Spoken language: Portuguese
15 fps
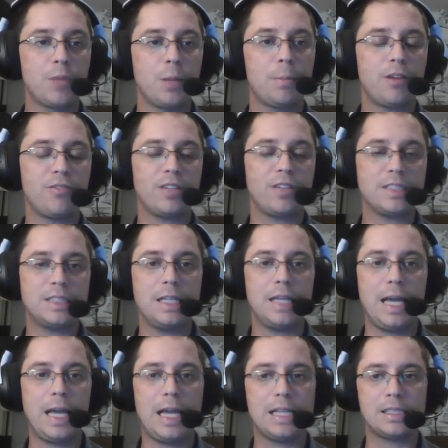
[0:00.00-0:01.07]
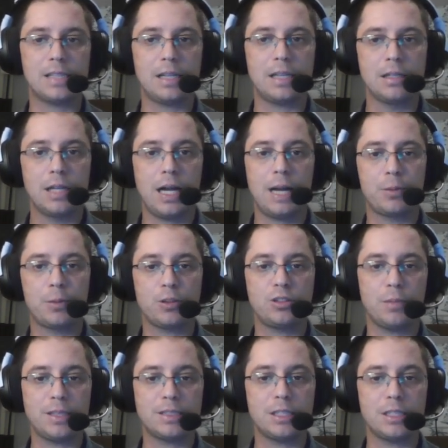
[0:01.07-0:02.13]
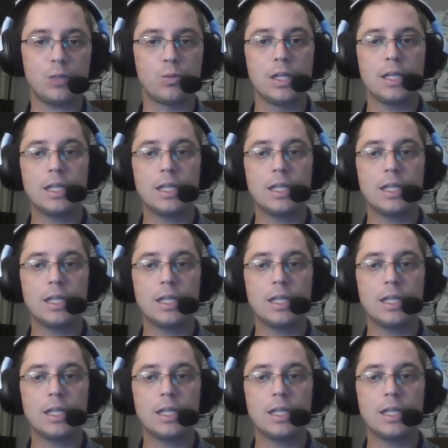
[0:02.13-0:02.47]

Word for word: para fazer essa aproximação.